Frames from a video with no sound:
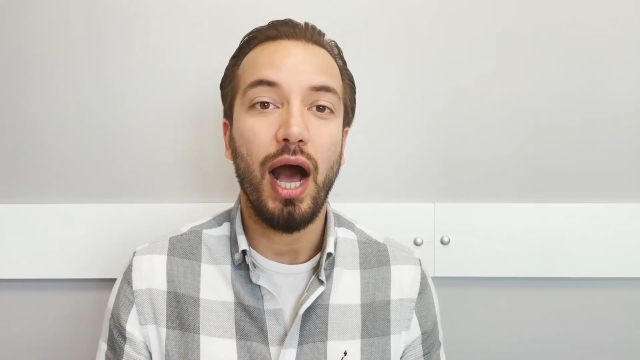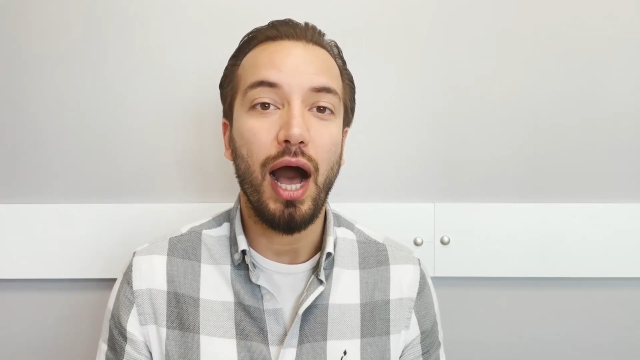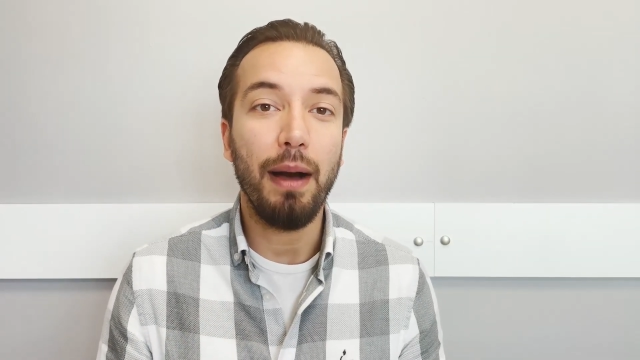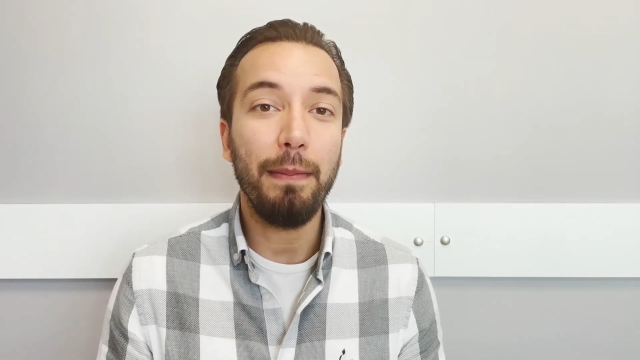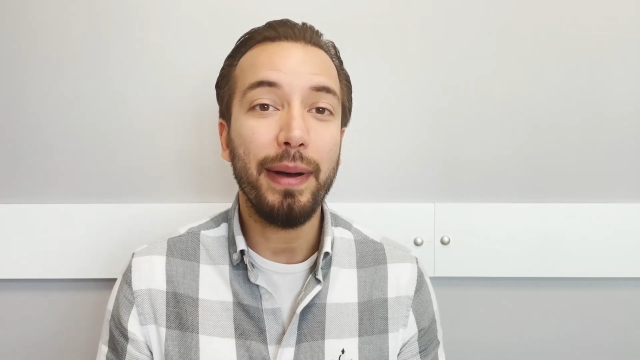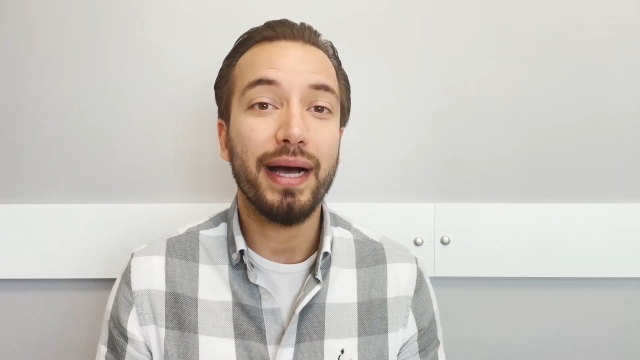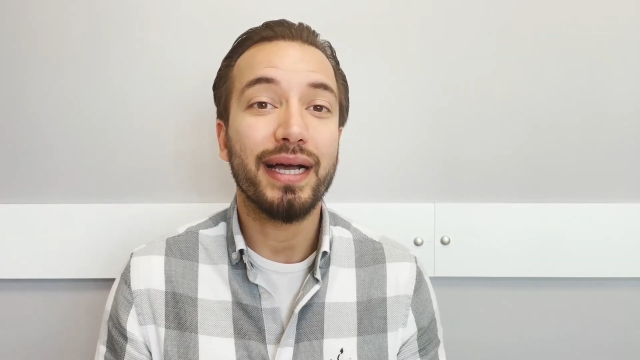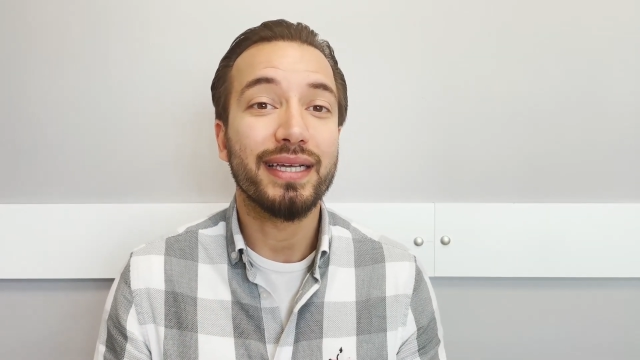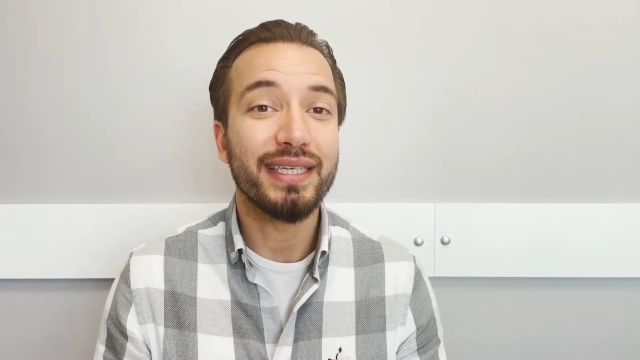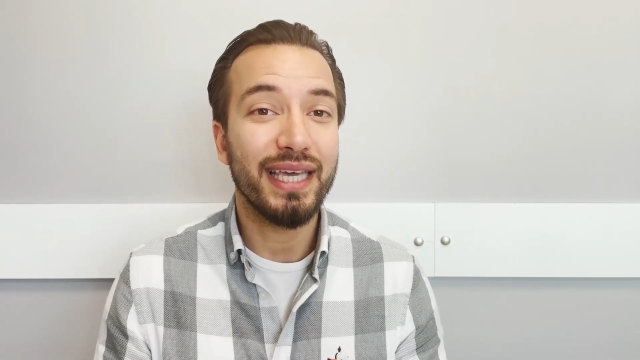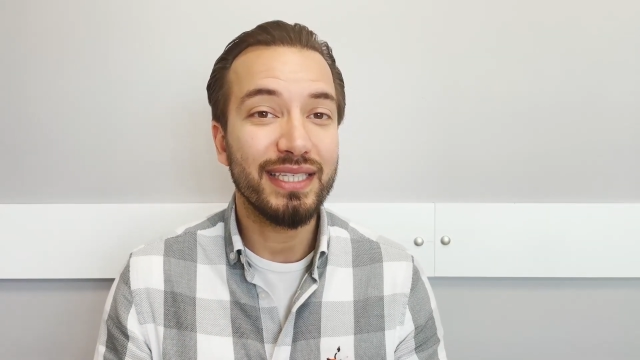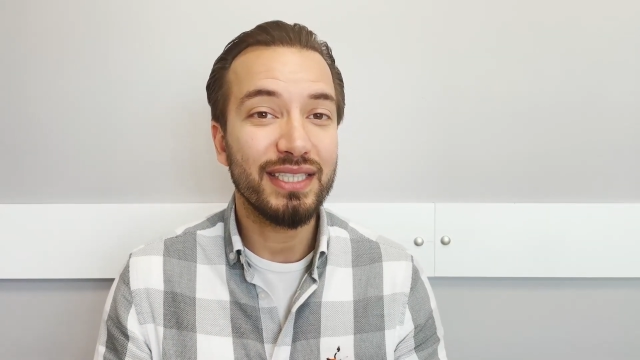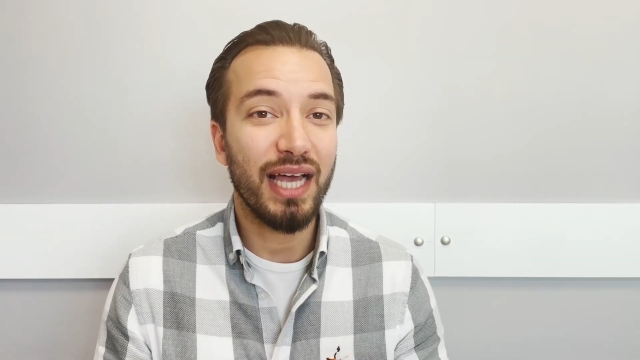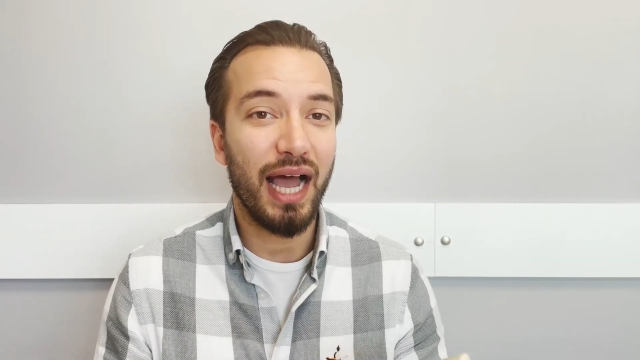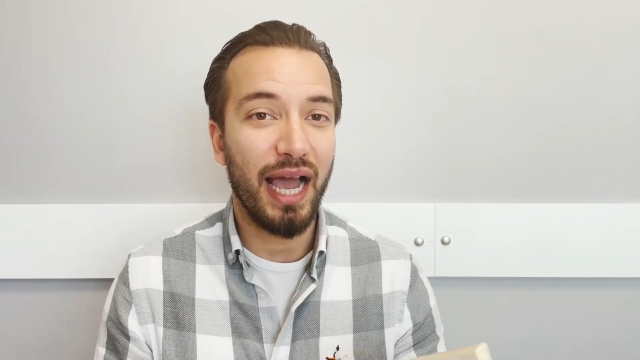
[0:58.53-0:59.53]
Ama
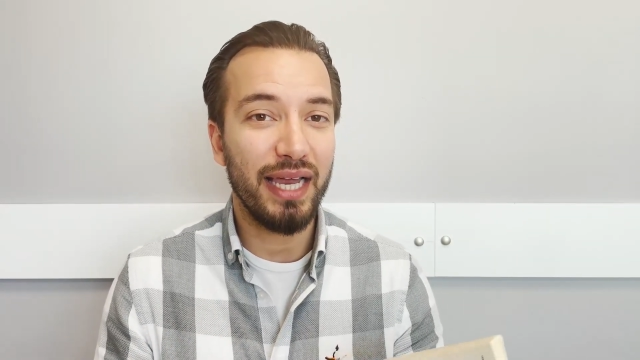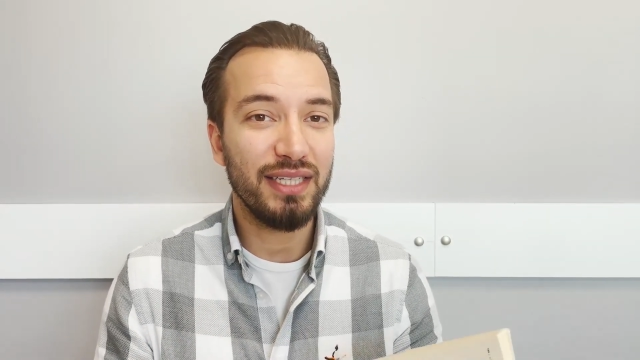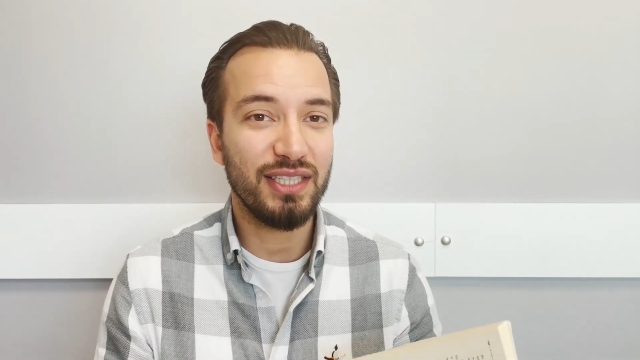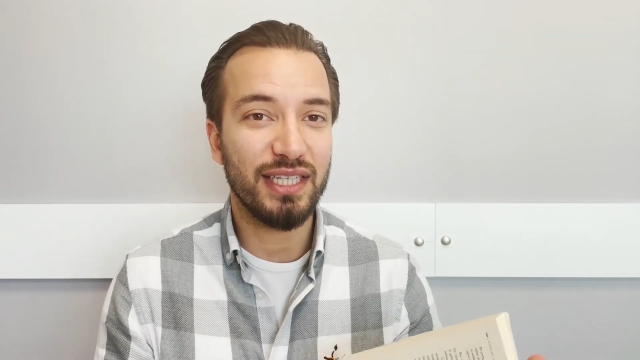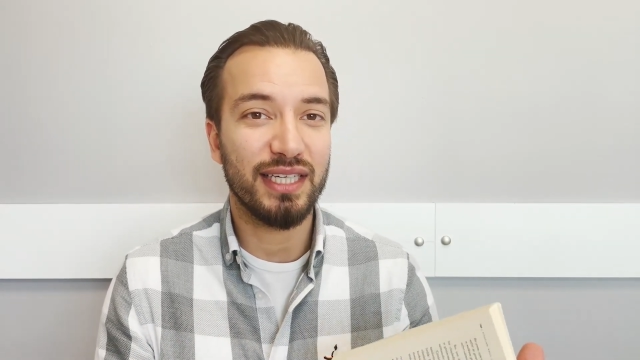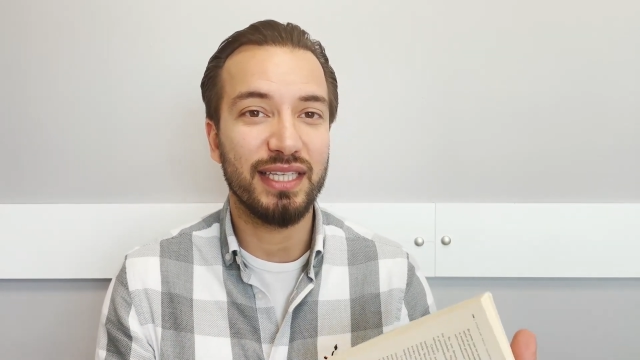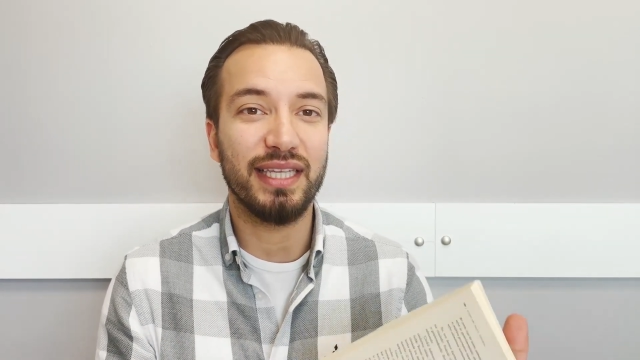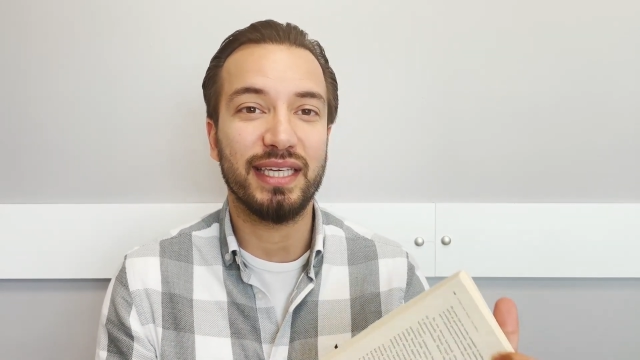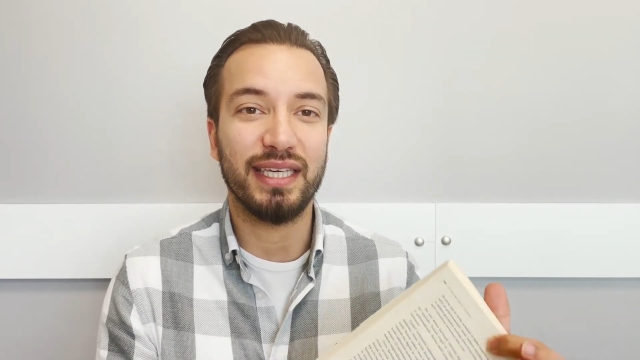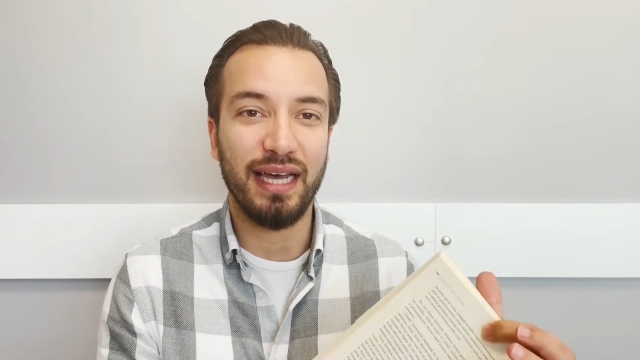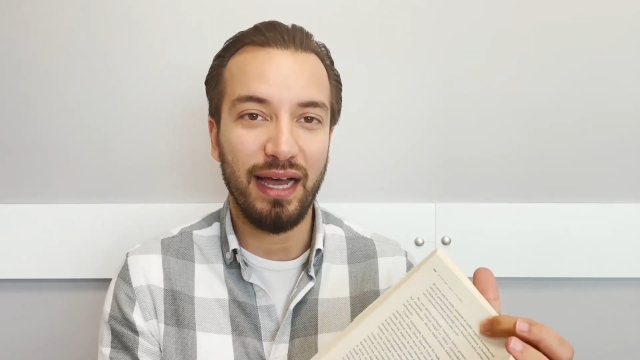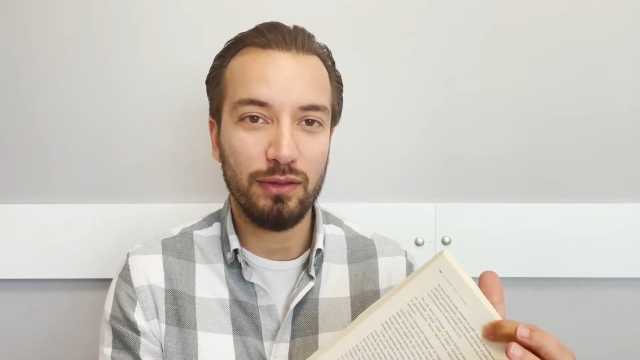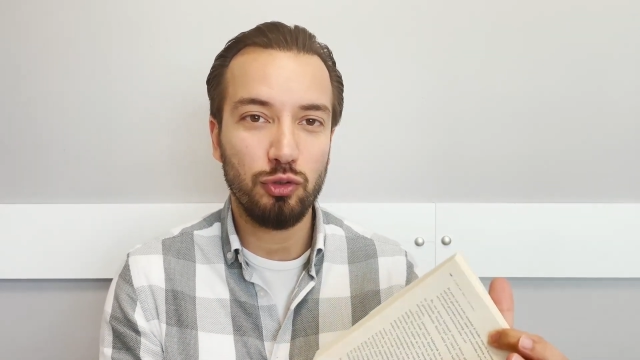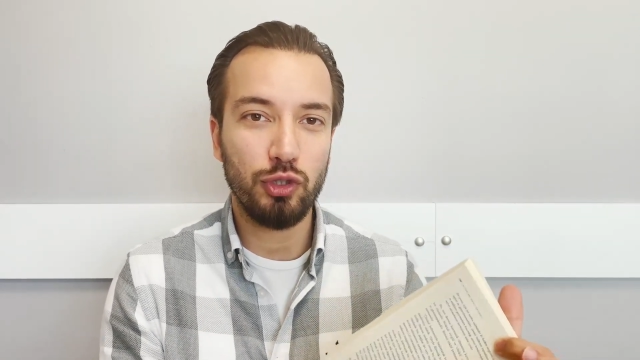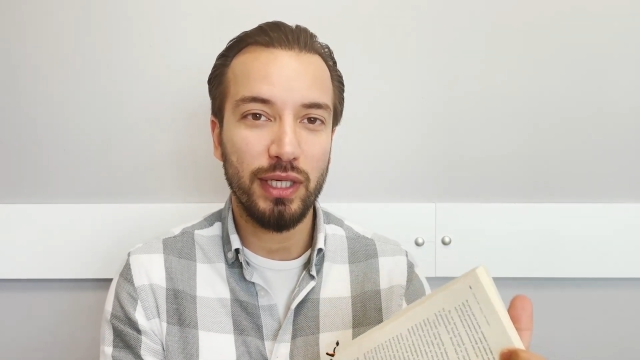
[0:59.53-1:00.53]
keza aynı şekilde
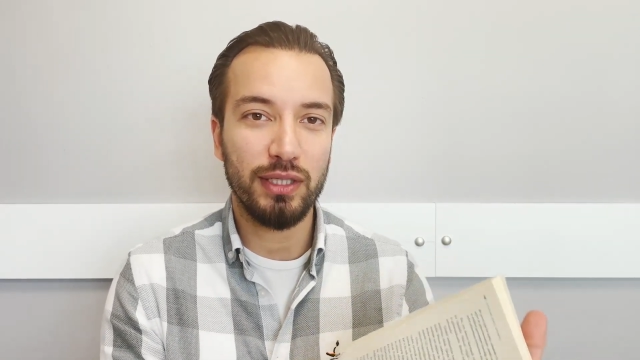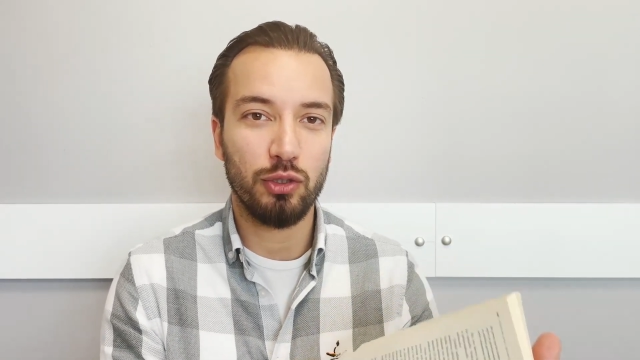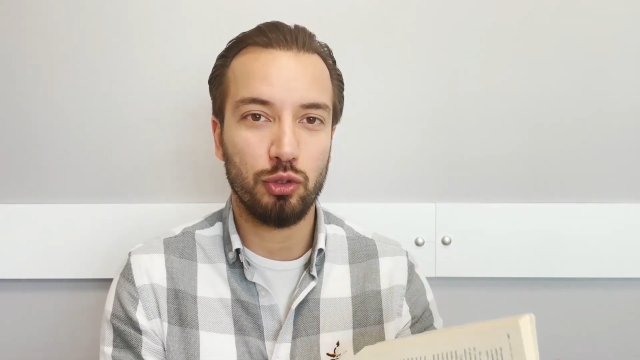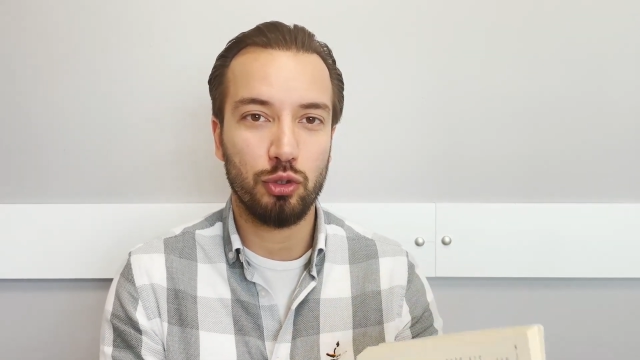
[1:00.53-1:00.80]
kağıt üzerinden